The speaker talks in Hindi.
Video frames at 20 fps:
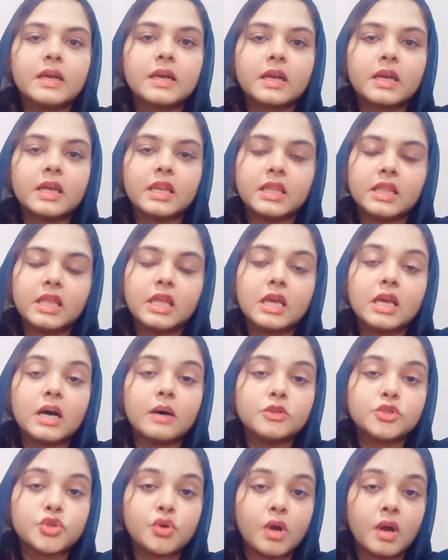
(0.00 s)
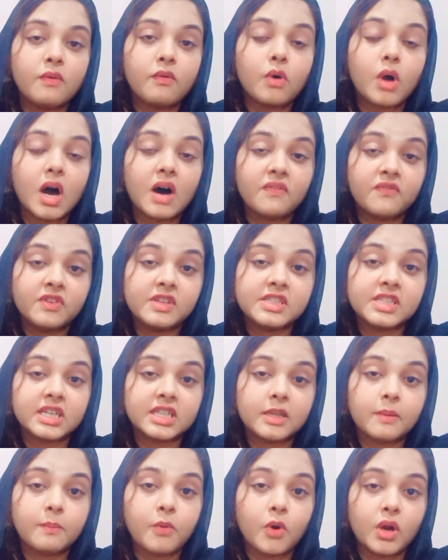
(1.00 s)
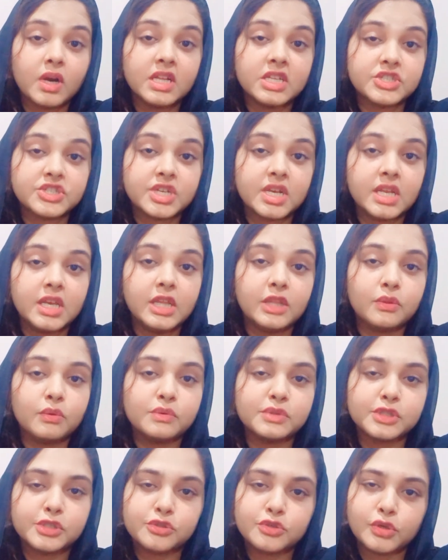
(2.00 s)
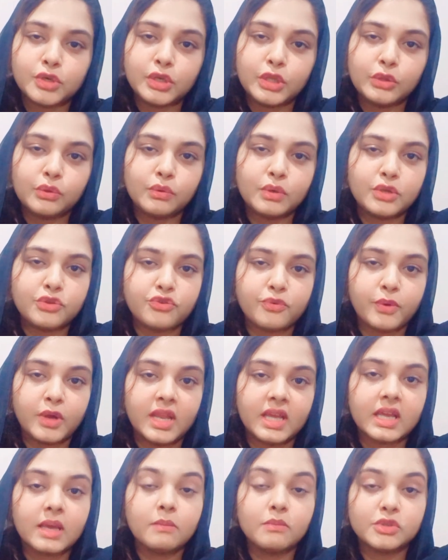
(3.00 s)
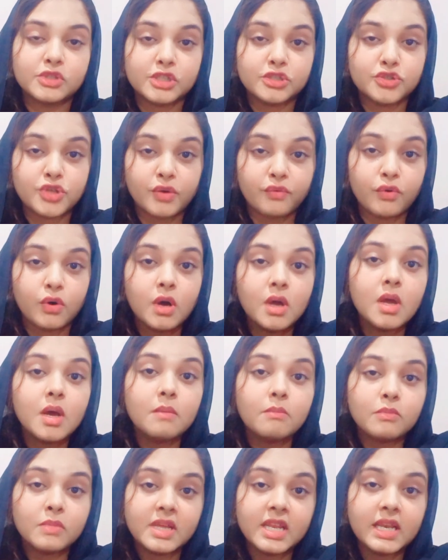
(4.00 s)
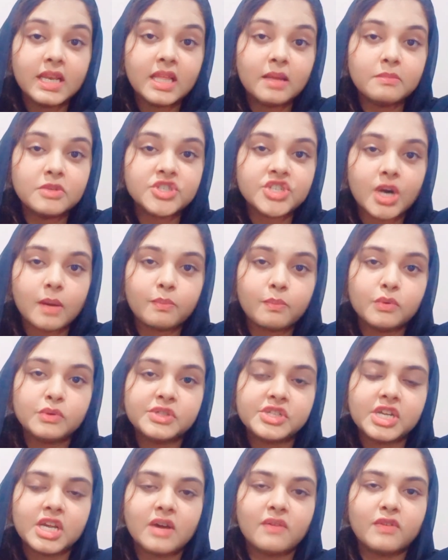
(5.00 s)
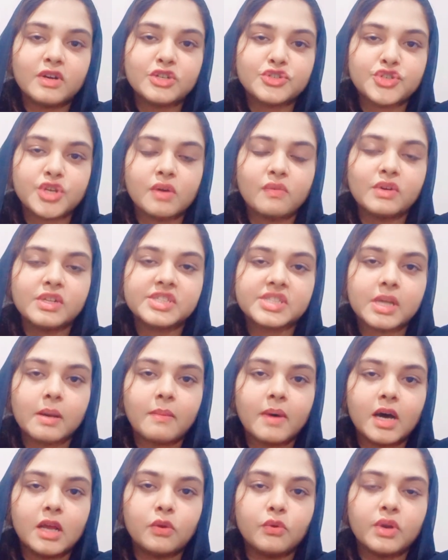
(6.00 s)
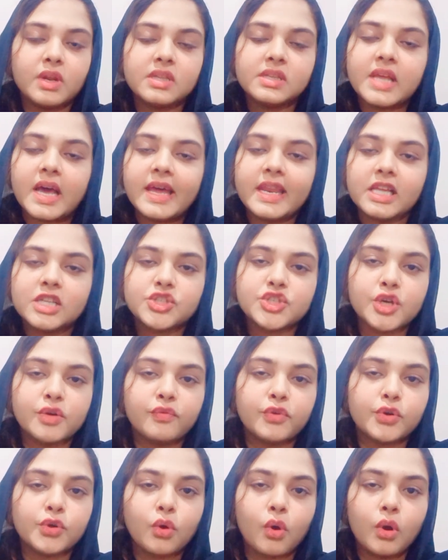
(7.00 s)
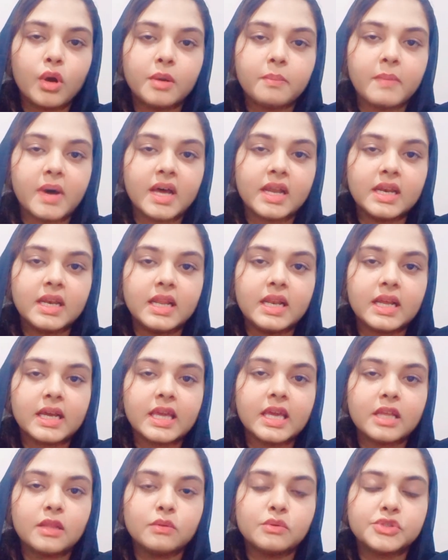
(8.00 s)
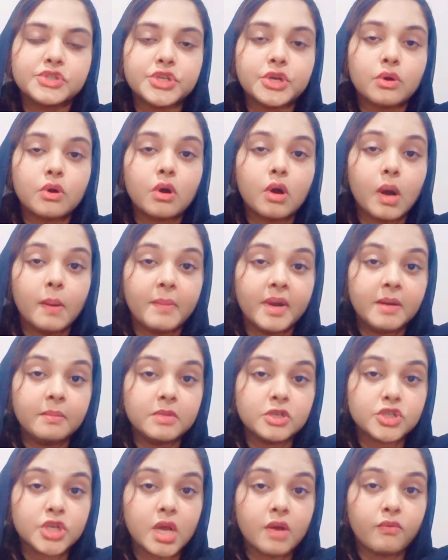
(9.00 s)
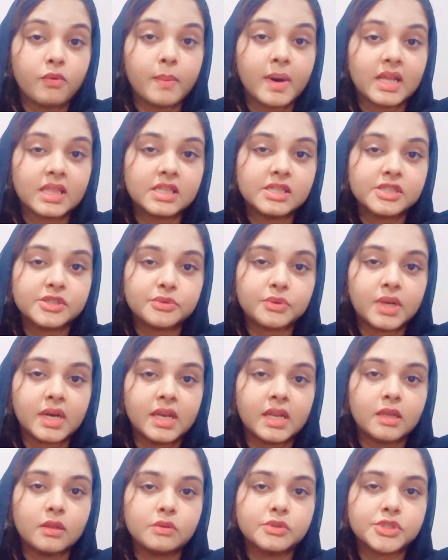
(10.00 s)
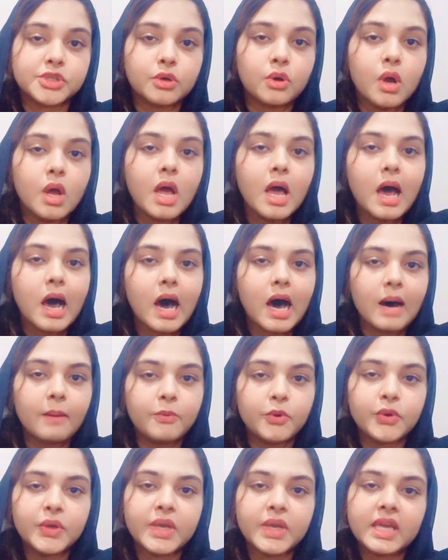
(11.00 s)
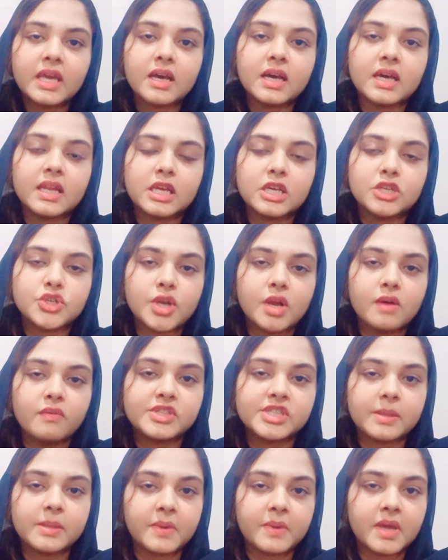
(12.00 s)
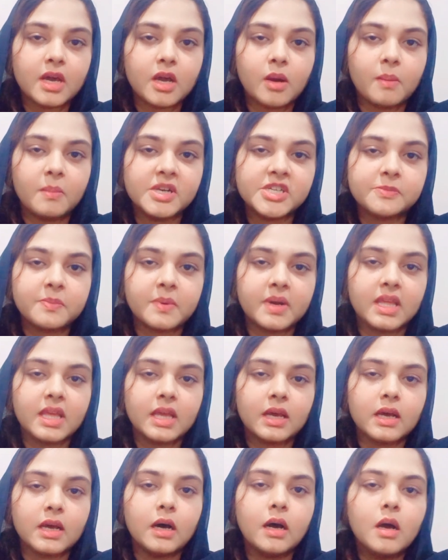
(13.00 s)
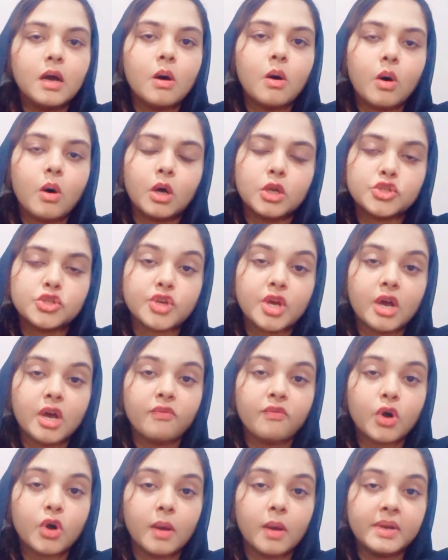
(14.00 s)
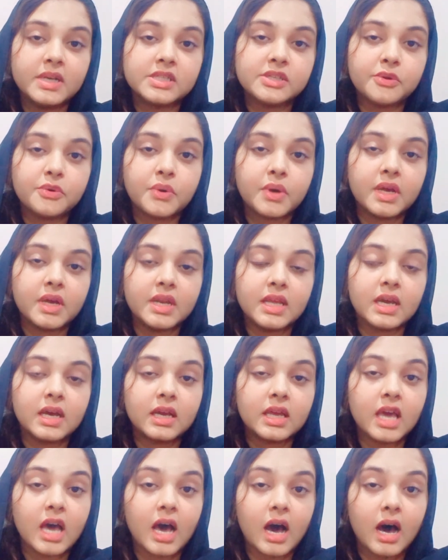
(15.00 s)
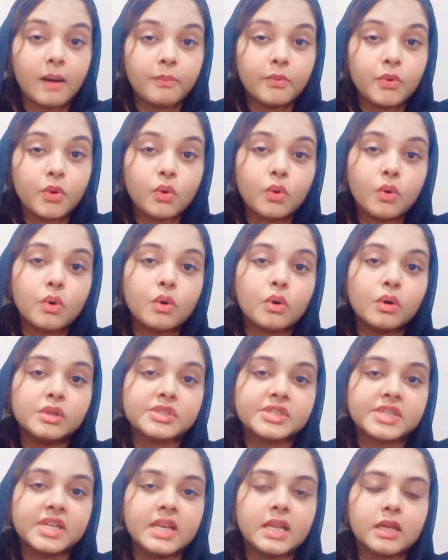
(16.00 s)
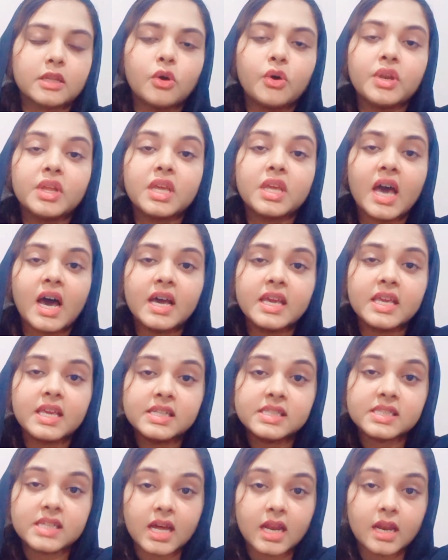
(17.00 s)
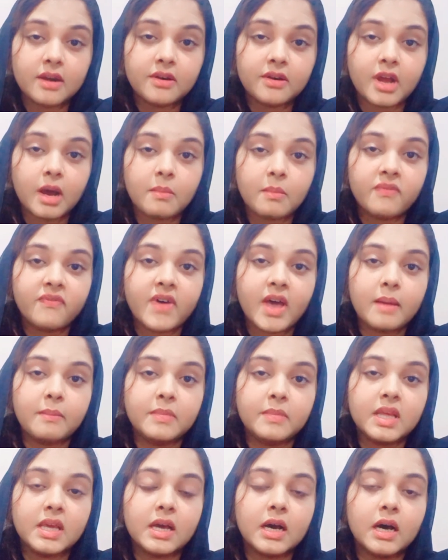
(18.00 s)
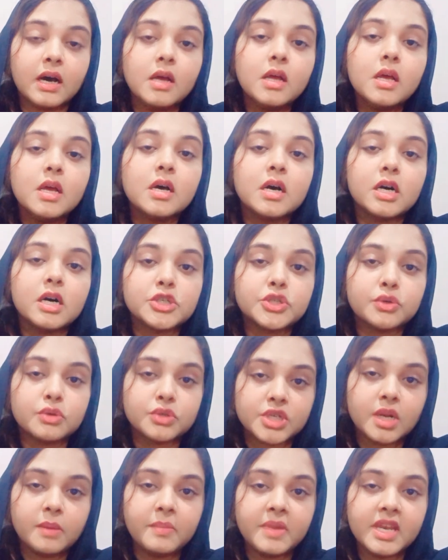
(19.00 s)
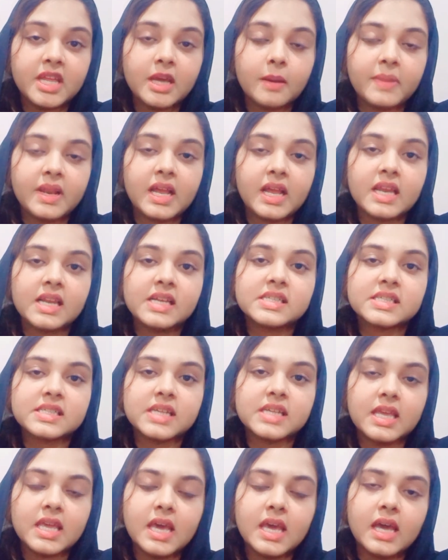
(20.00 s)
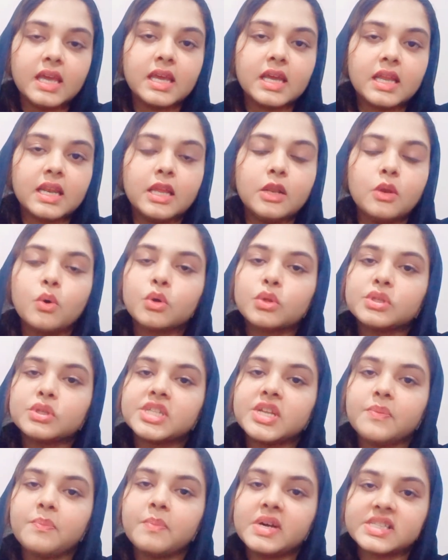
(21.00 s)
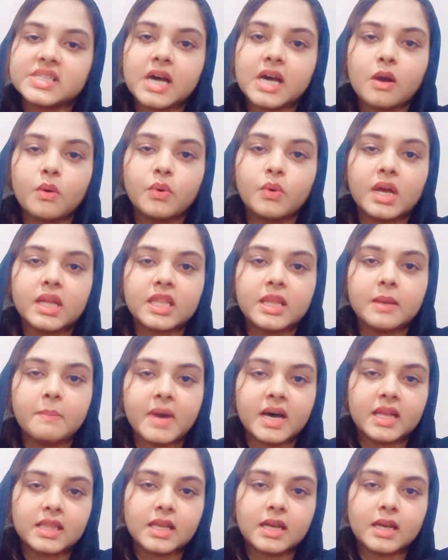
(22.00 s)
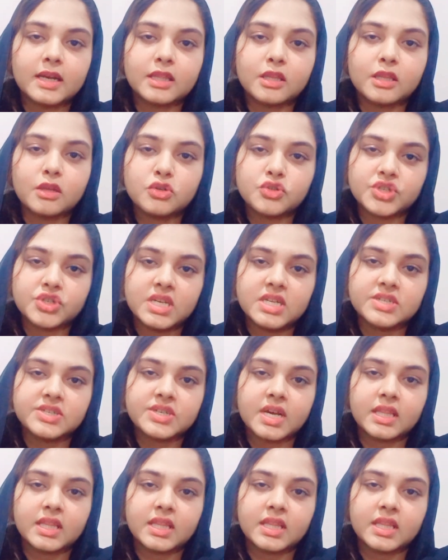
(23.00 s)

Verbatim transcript: ये क्लिप आपने देखी माँ बाप कितने ज़्यादा जो है वो मजबूर होते हैं अपनी बेटी जो है वो उसको मैसेज कर रहे हैं कॉल कर रहे हैं जो वो रिप्लाई नहीं दे रही यहाँ तक कि जो है वो उन्होंने हर चीज़ जो उन्हें विश भी करी सब कुछ करी ये नीतू के लिए जो है वो बर्थडे की जो है वो स्टोरी तक लगाई थी बम्बू ने लेकिन उस तक का जो है वो रिप्लाई नहीं दिया यहाँ तक कि बस ये बोल दे कि लोग स्टोरी लगाते हैं ना कि जो है वो हमें पर्सनली मैसेज करते हैं